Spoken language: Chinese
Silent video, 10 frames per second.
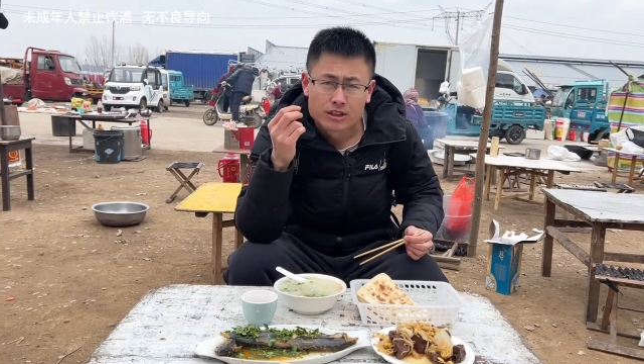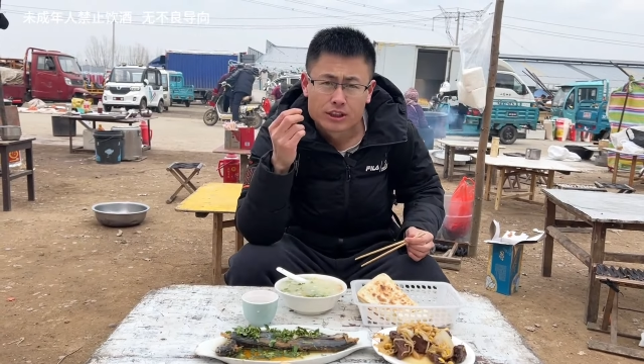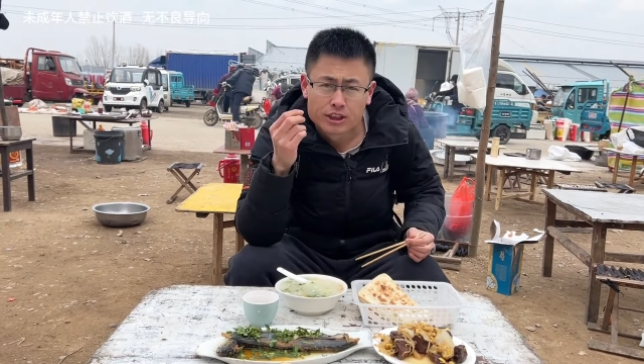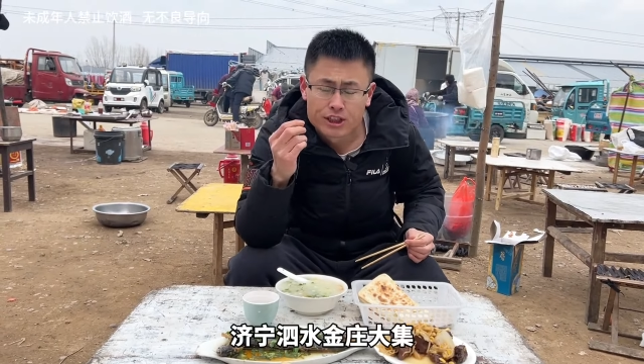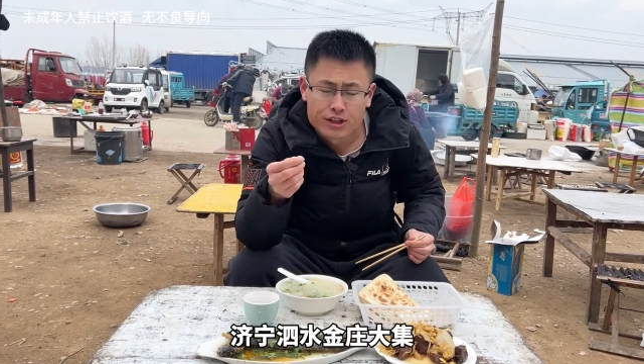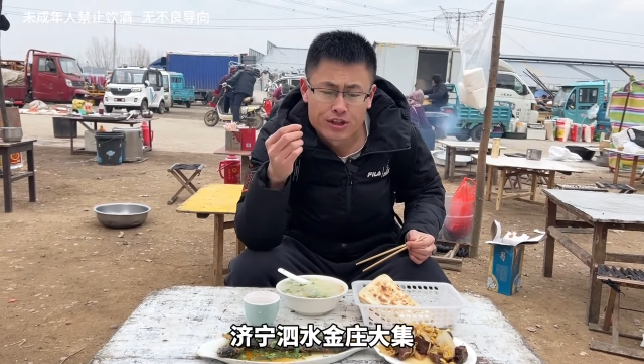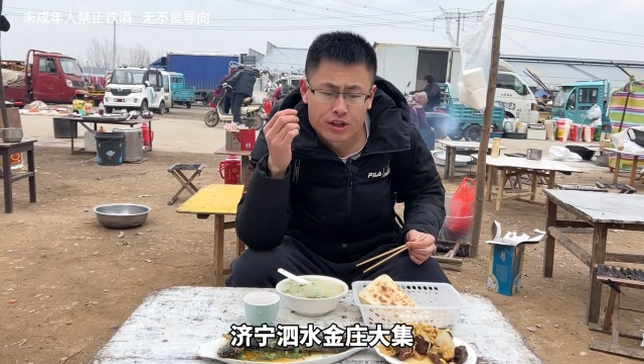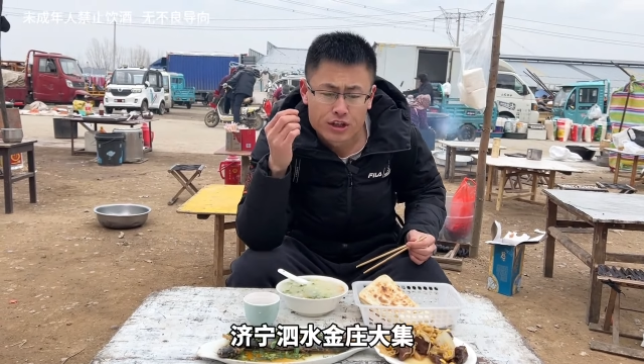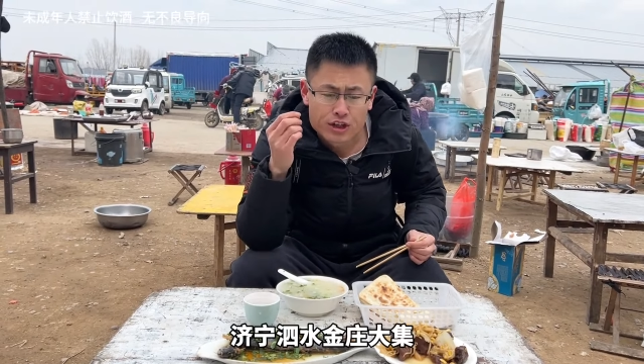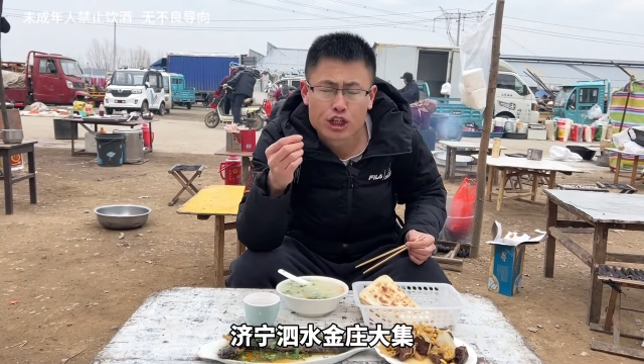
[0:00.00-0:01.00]
济宁
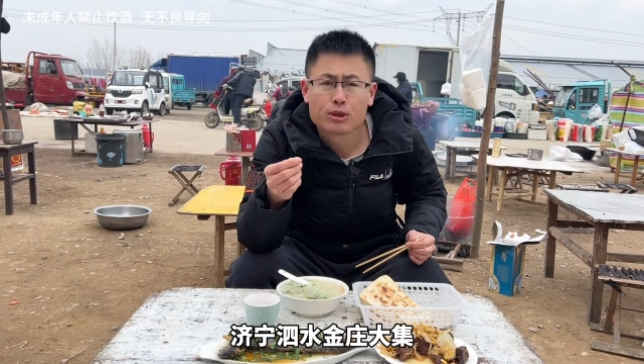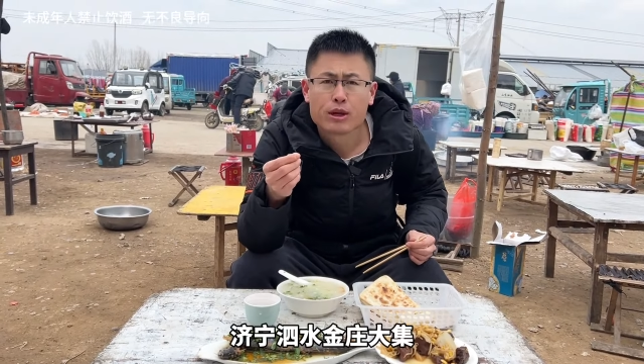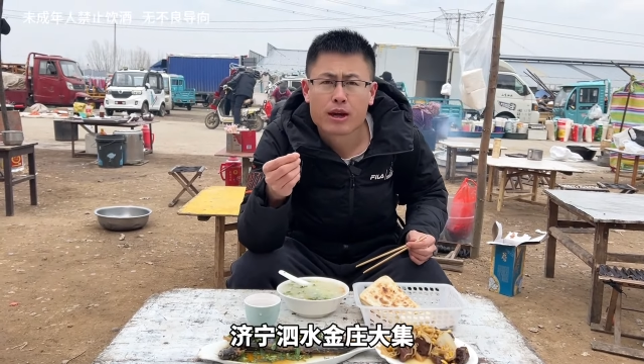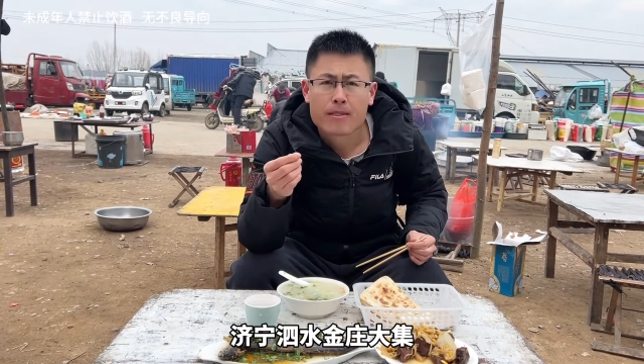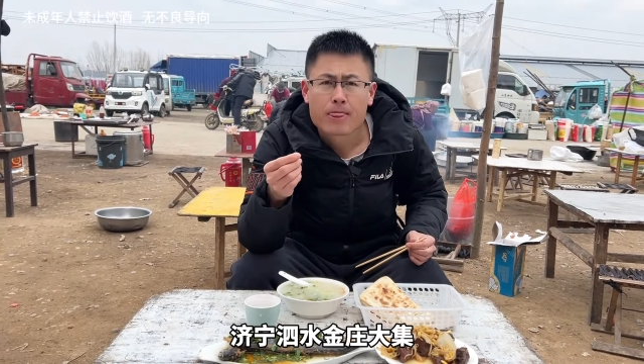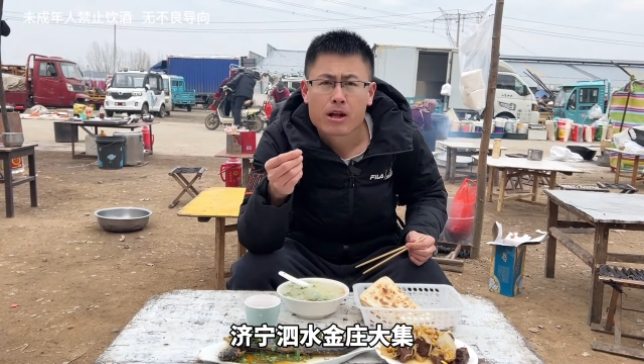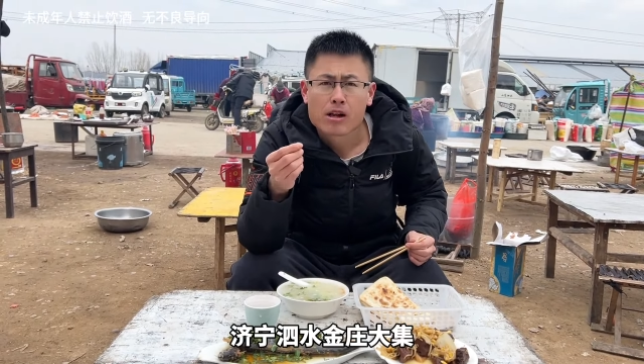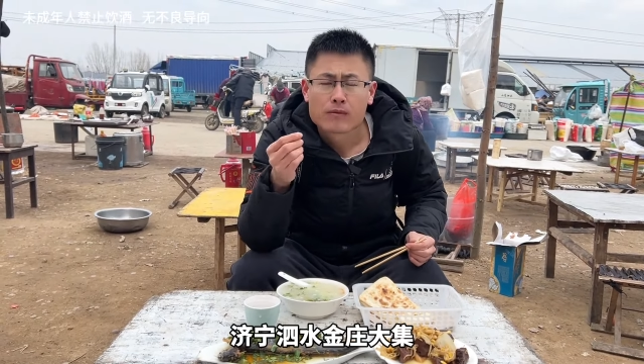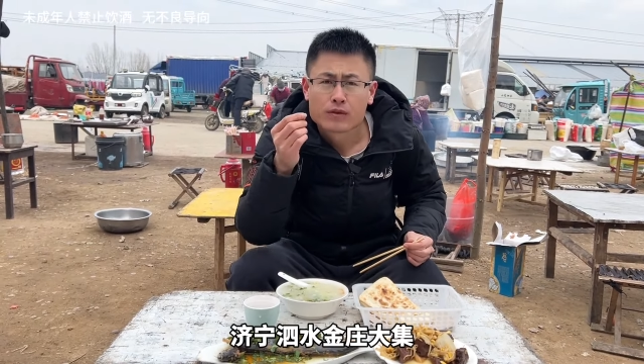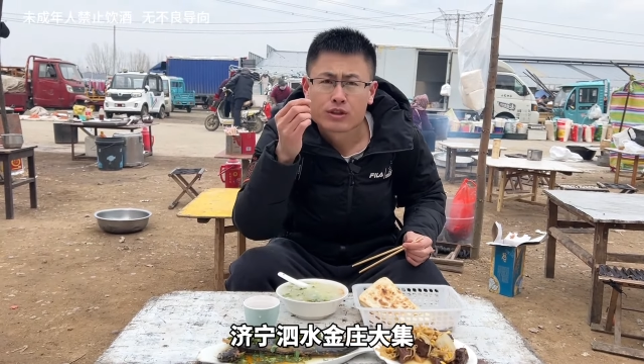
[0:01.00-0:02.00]
泗水，
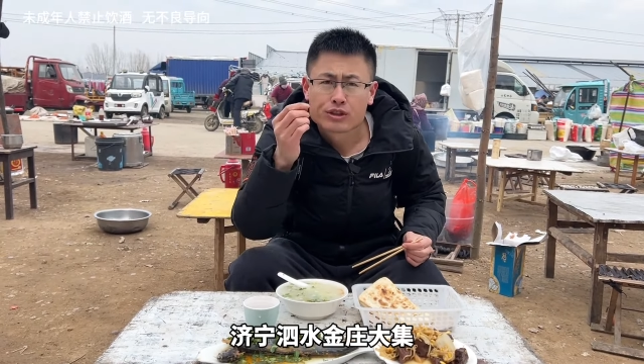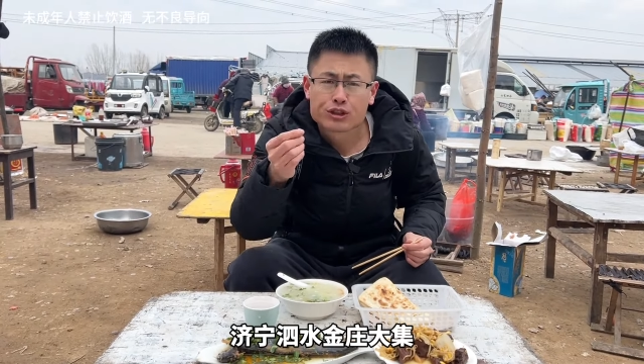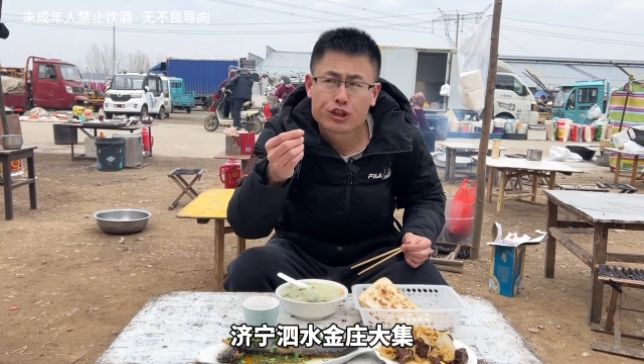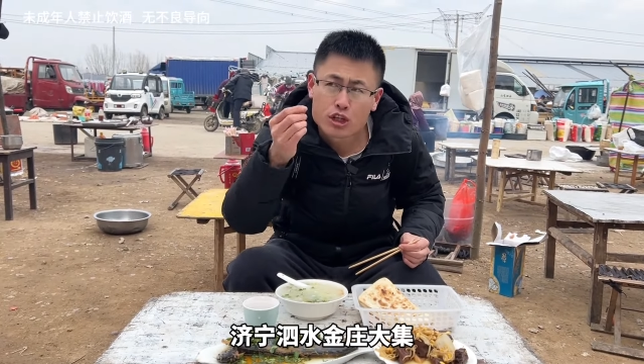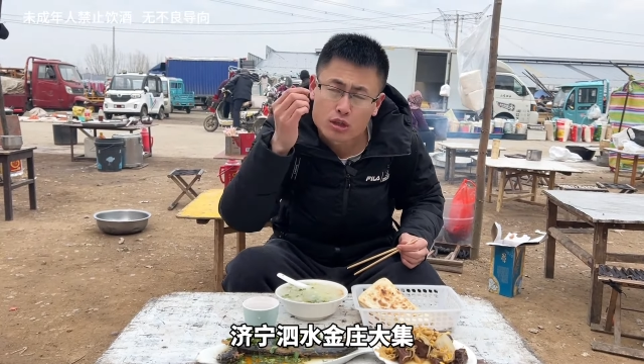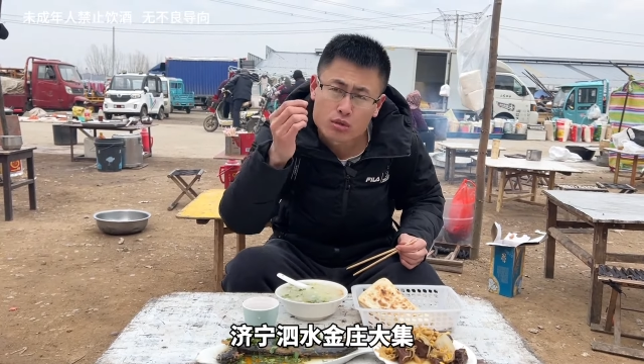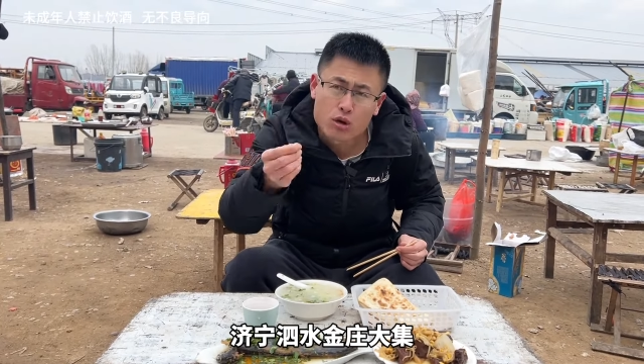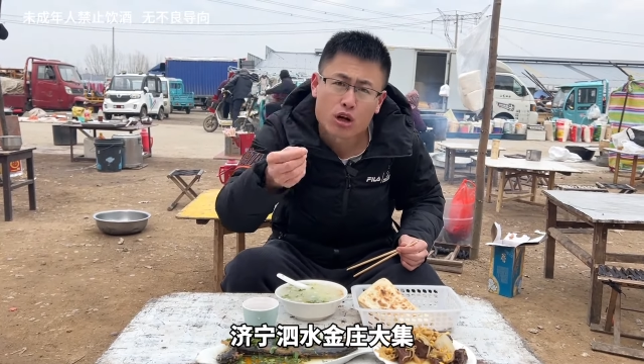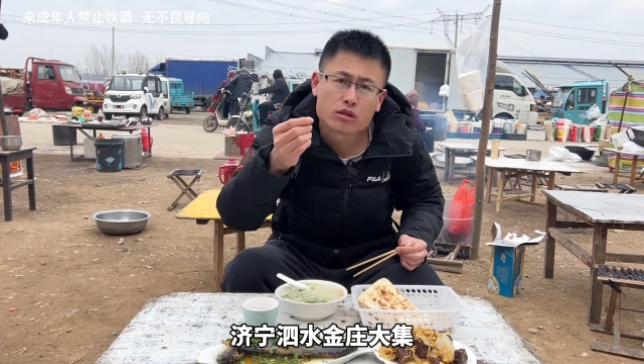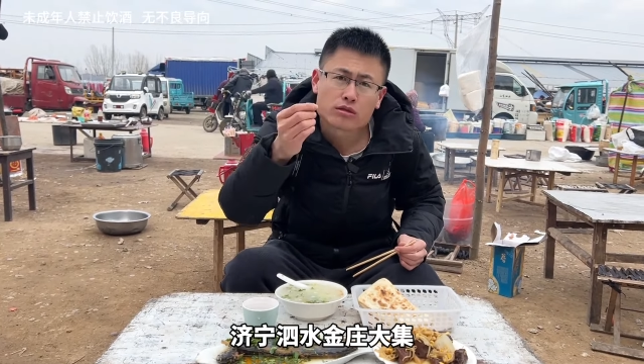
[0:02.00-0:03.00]
金
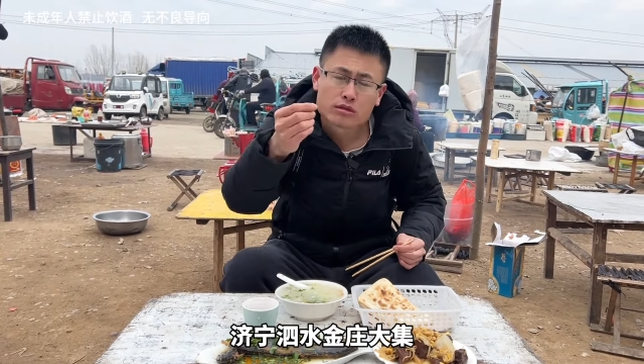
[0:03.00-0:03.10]
庄